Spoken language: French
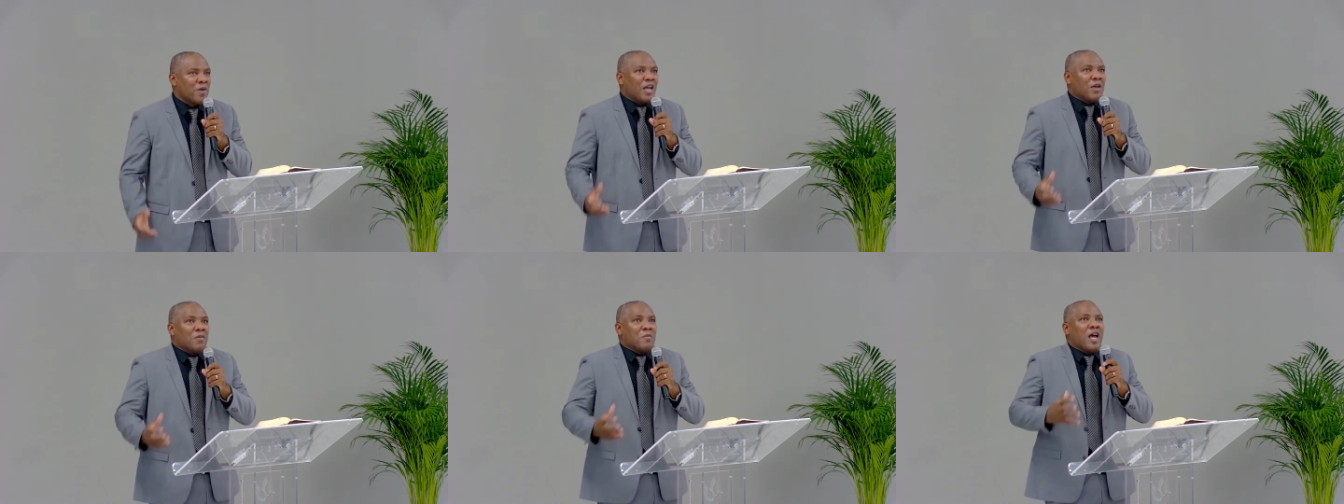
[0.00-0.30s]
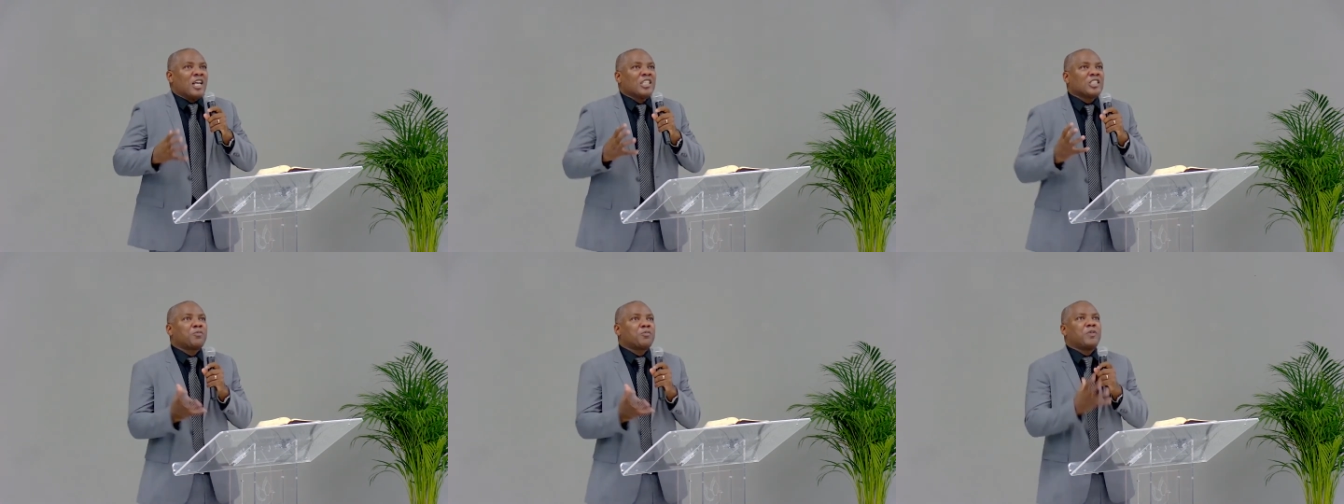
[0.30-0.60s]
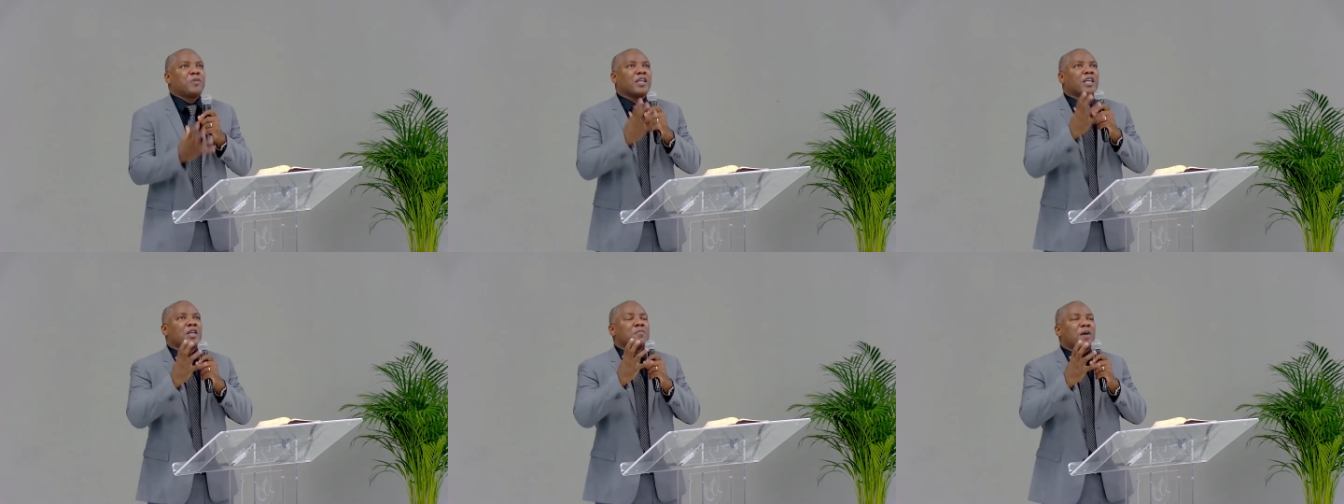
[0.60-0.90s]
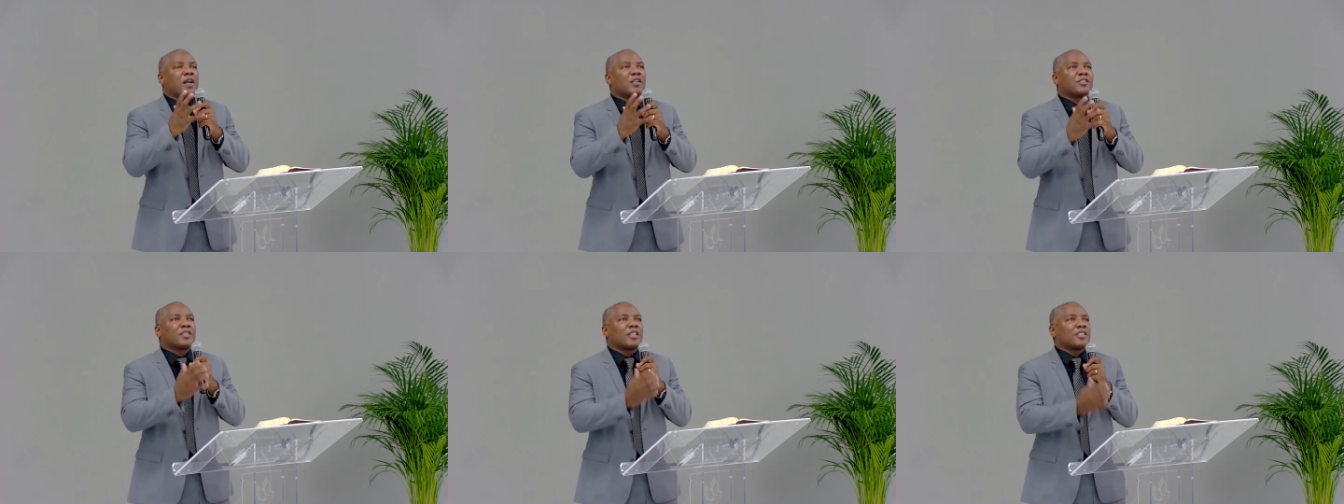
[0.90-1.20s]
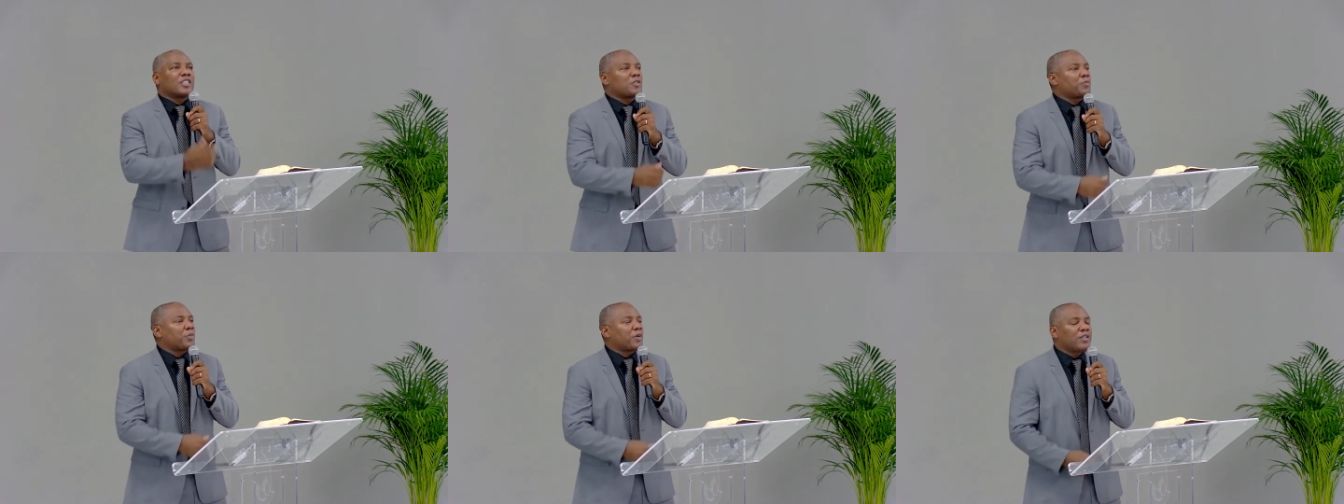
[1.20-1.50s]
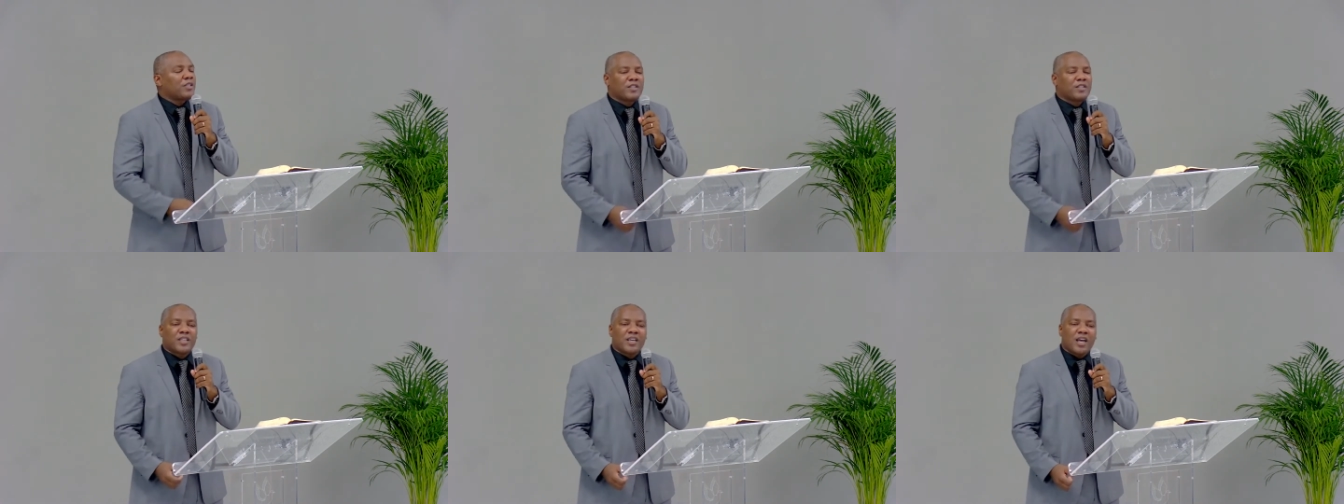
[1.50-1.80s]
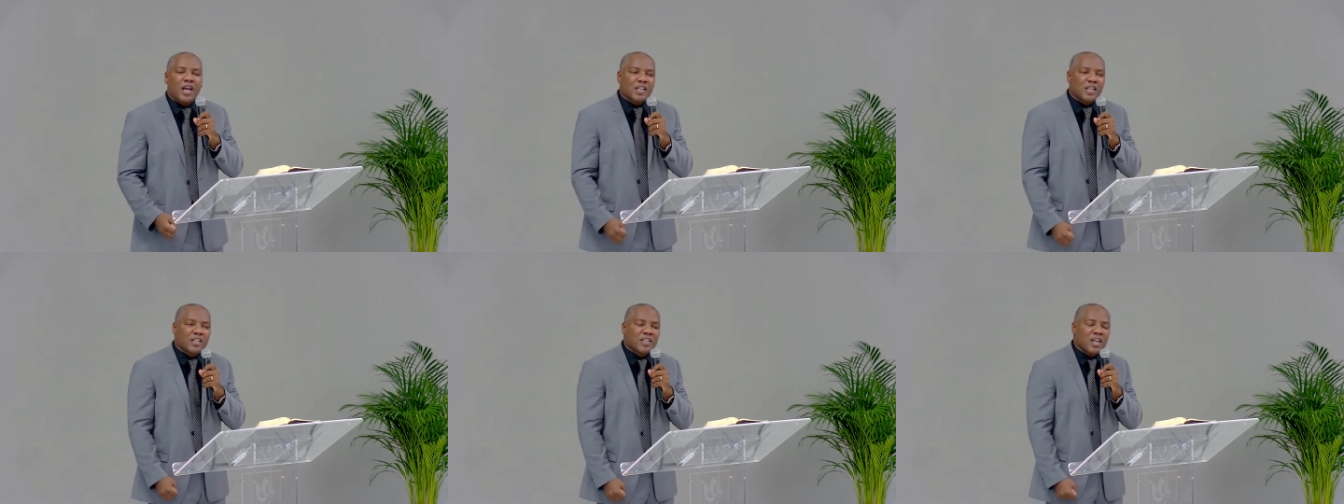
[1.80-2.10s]
inspiré par le Saint-Esprit, dire à
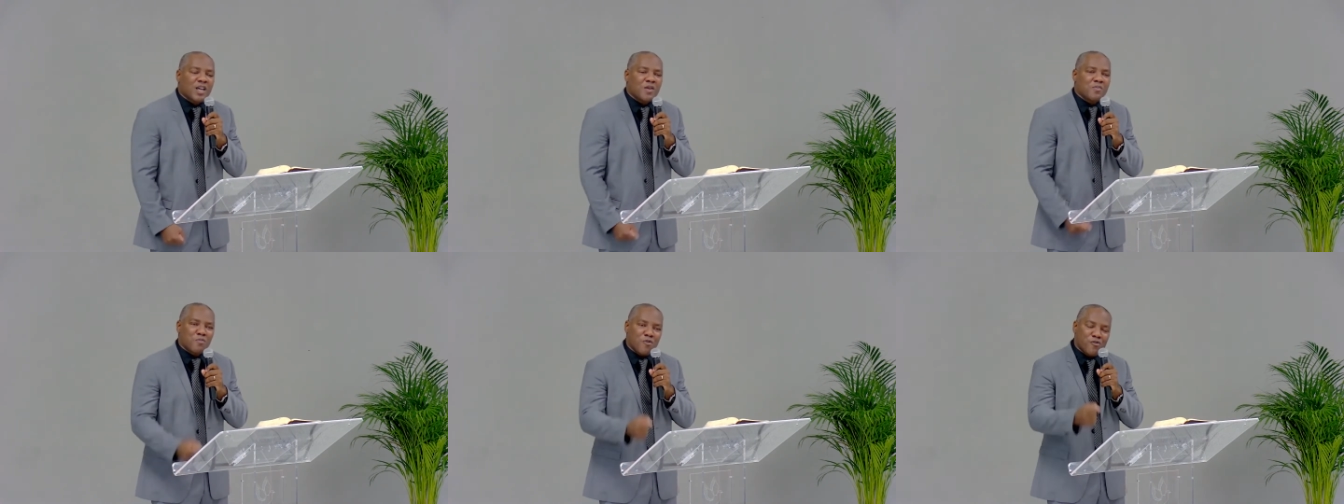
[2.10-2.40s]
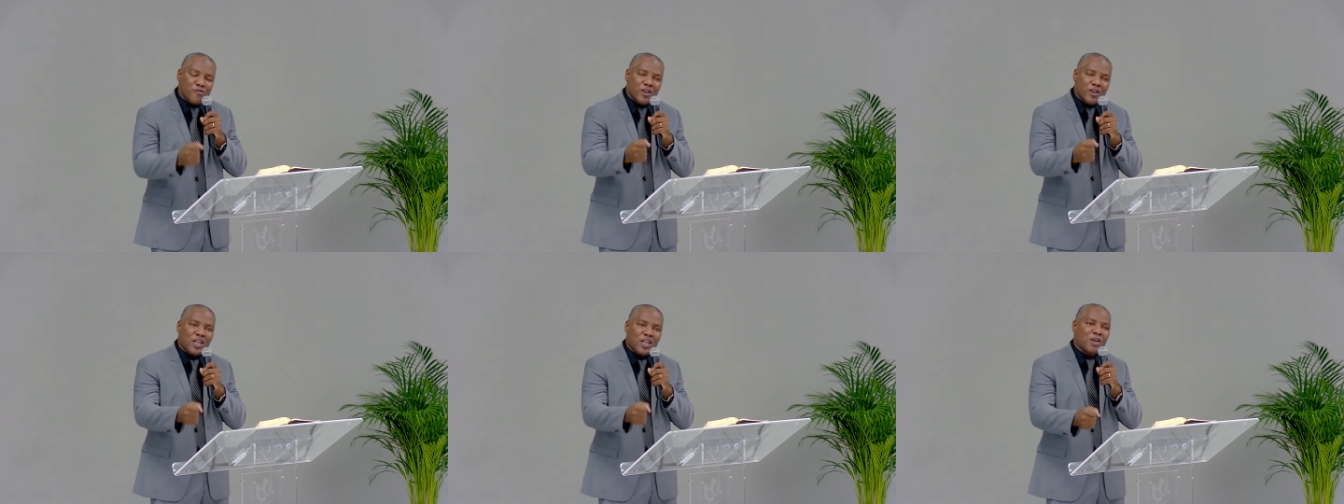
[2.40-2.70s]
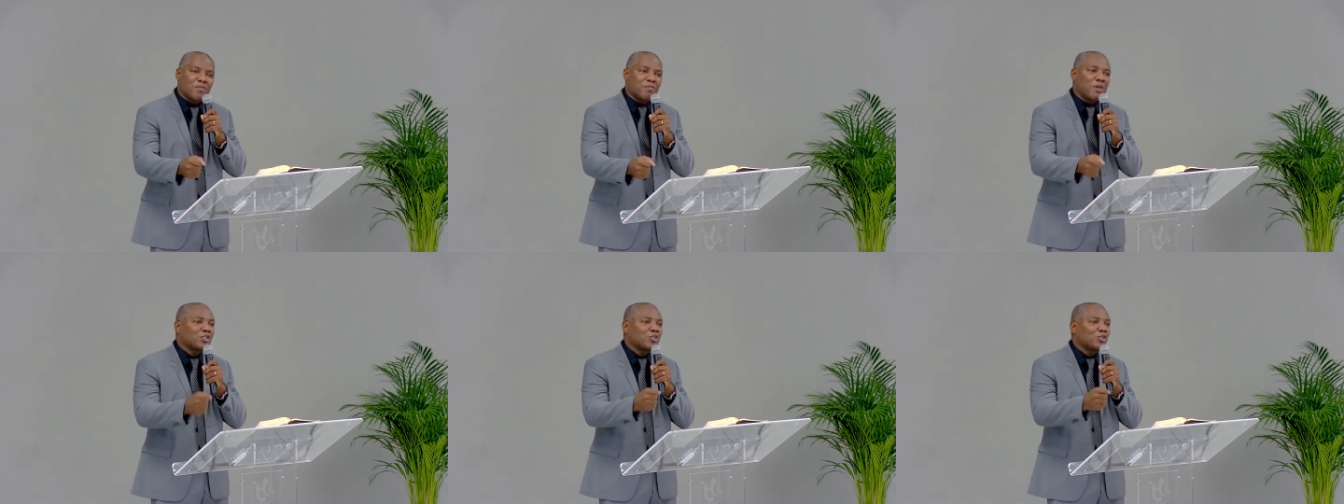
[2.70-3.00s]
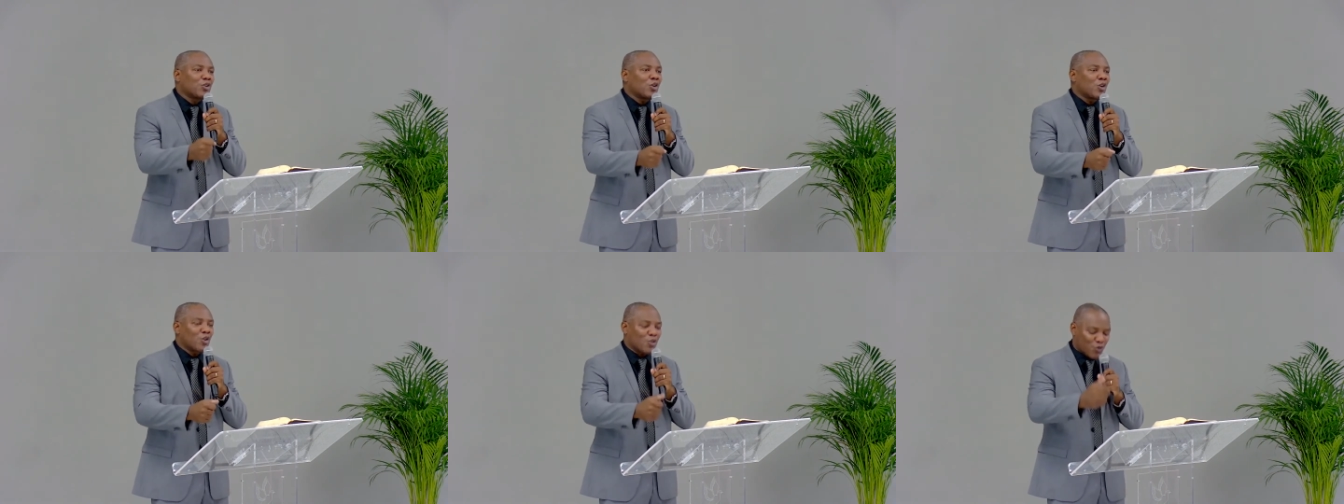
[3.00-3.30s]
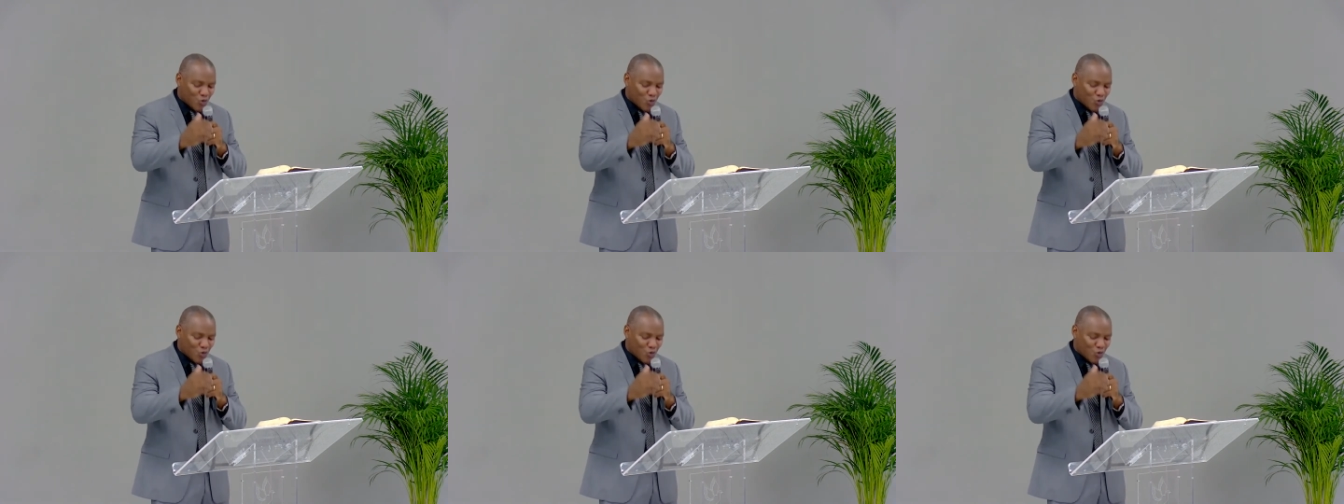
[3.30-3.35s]
quelqu'un, mon frère, ma soeur,